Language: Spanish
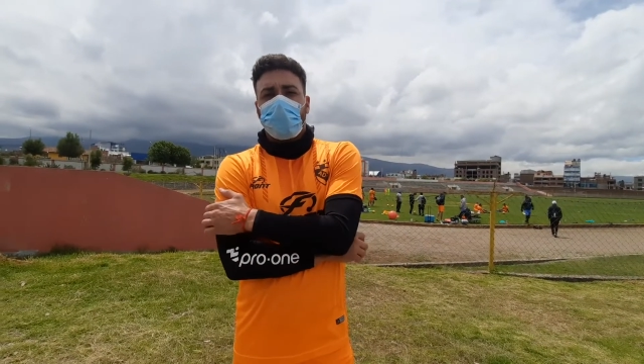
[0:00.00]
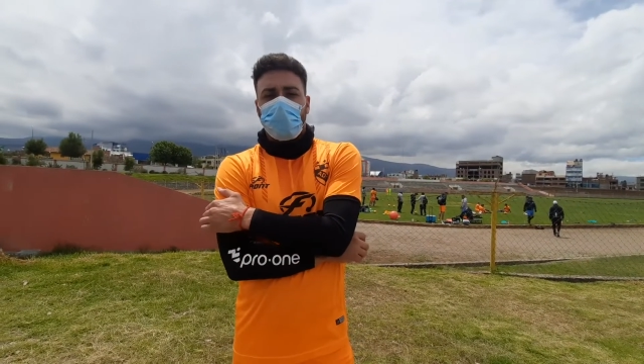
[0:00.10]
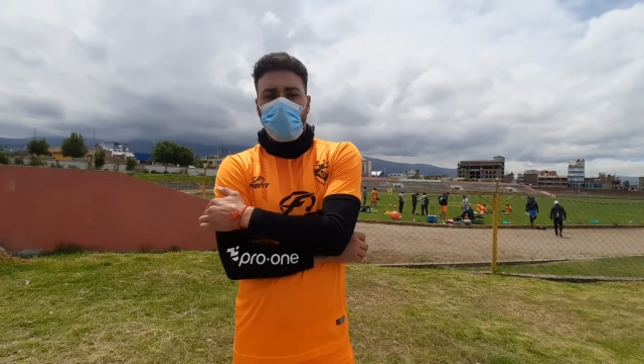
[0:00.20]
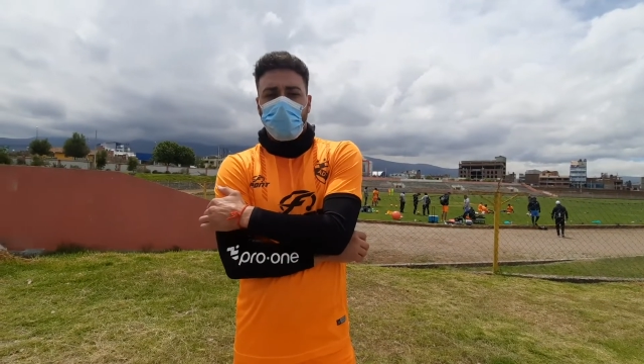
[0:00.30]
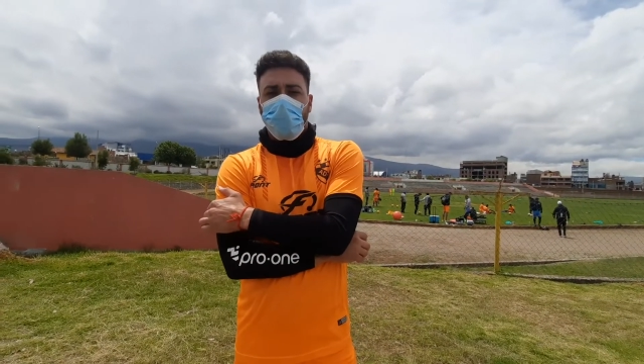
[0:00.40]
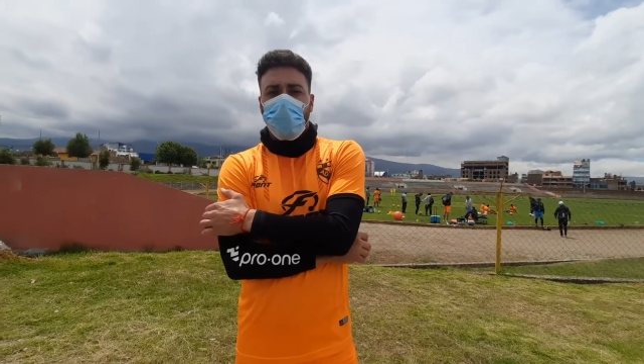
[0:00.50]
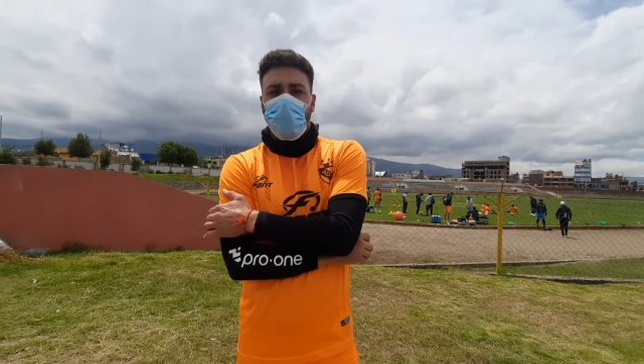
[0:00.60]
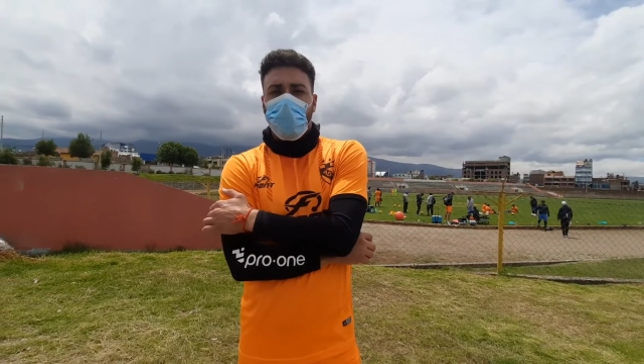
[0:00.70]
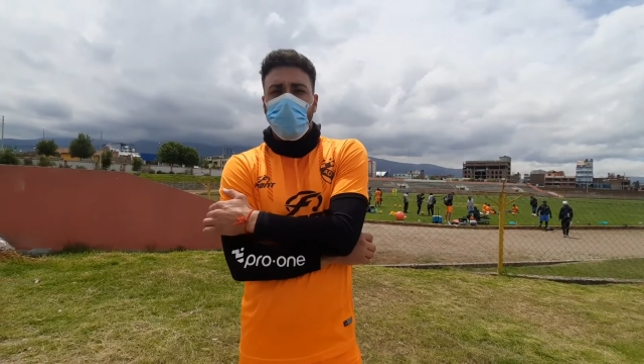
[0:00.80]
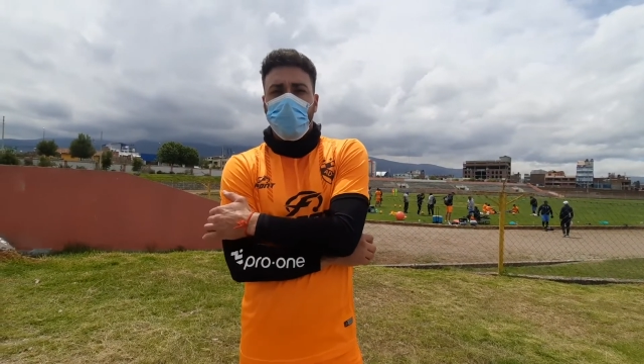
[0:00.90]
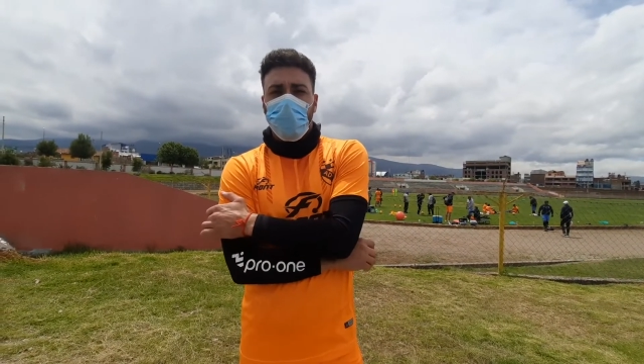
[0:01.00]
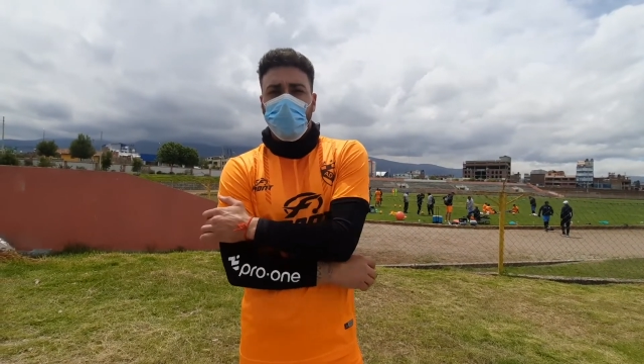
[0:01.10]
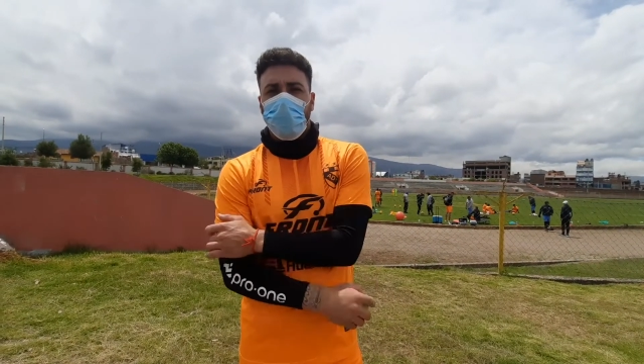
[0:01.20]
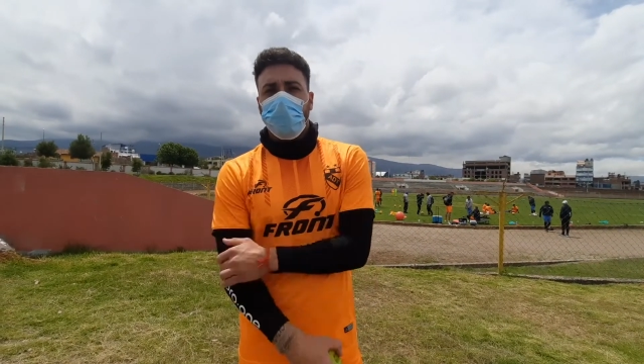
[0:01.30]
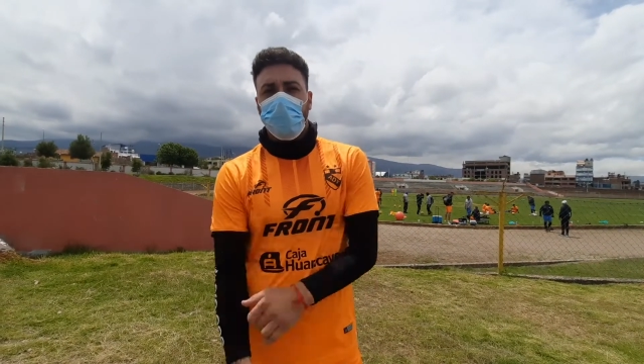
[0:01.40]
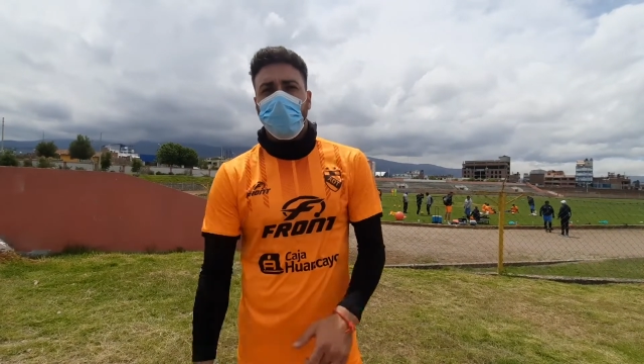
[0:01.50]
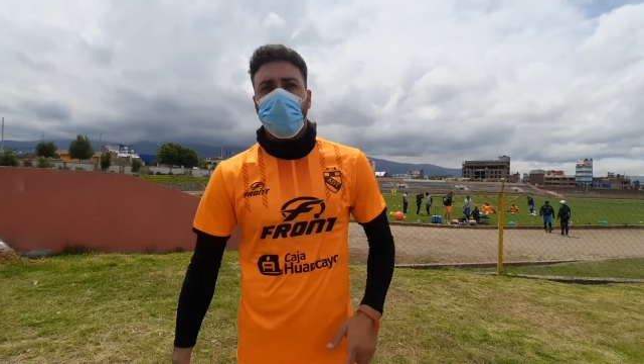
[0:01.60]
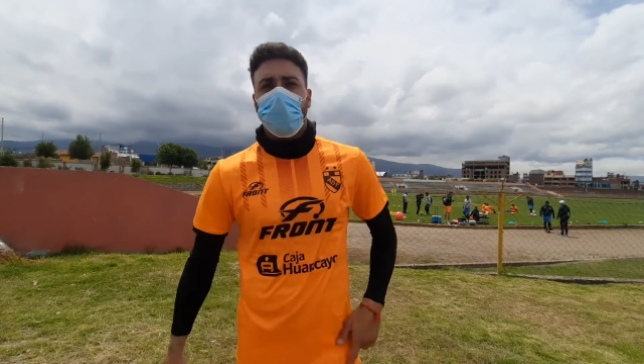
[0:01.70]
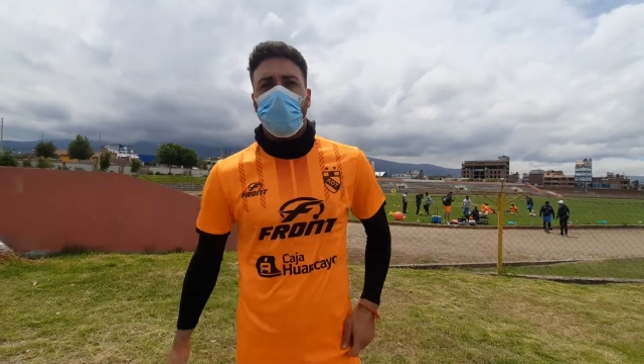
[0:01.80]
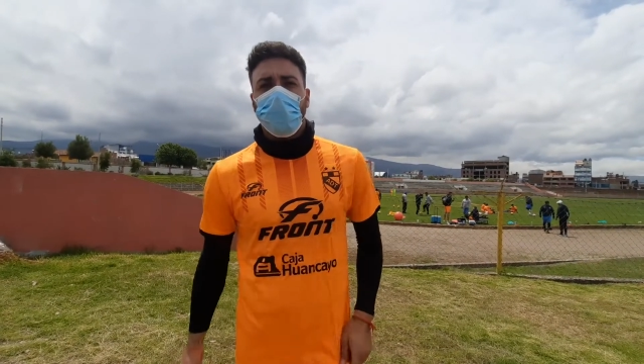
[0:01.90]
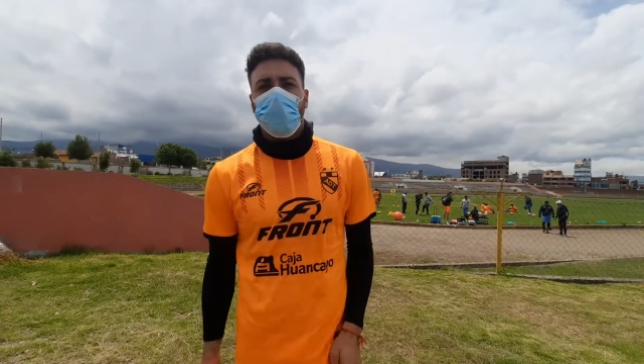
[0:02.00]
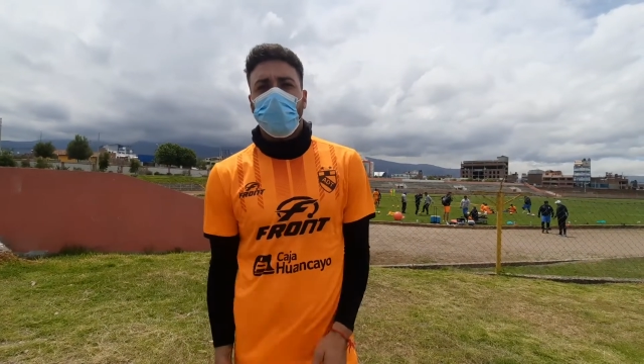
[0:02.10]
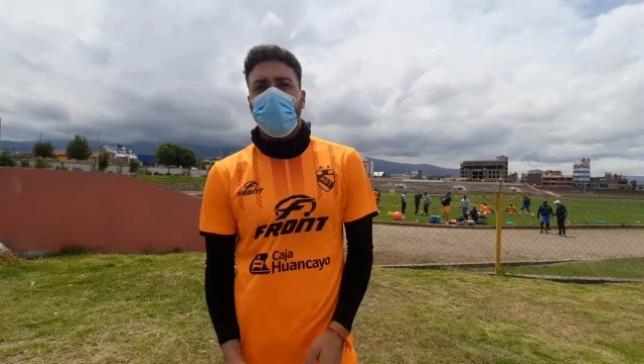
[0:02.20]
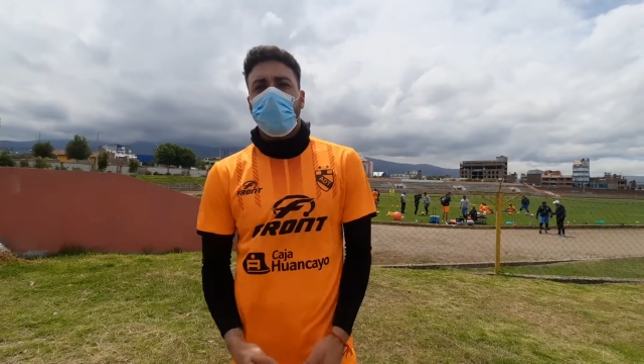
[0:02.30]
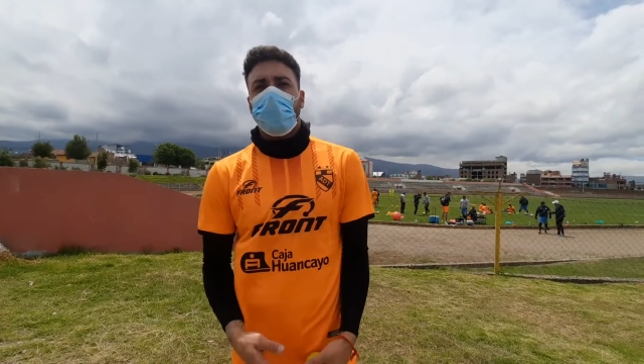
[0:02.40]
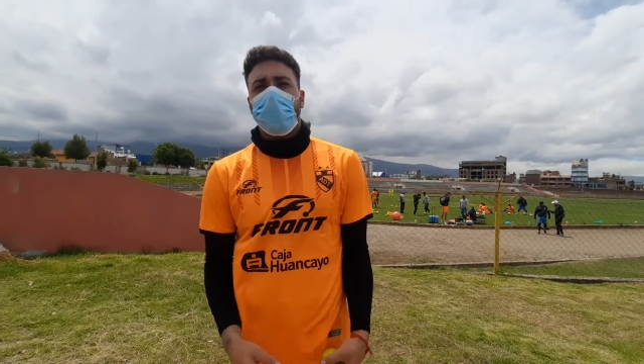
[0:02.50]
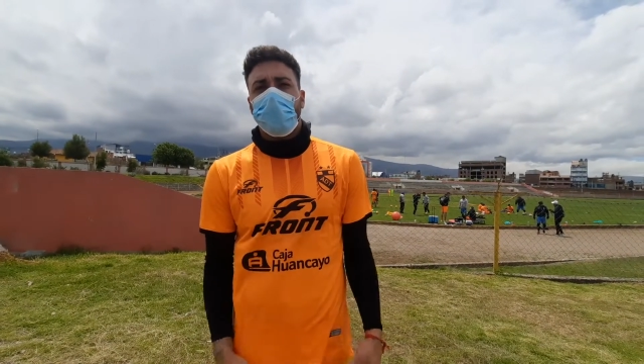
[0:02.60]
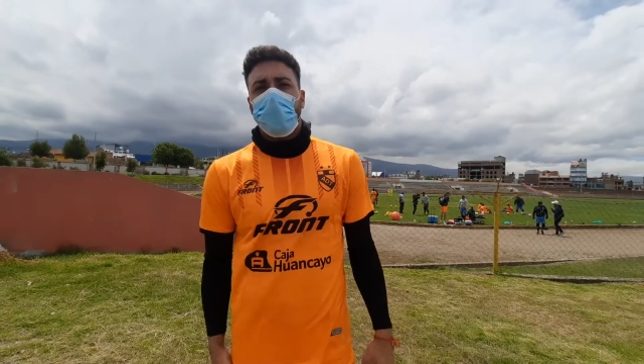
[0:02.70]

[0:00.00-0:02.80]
la verdad que, trabajándola de la mejor manera.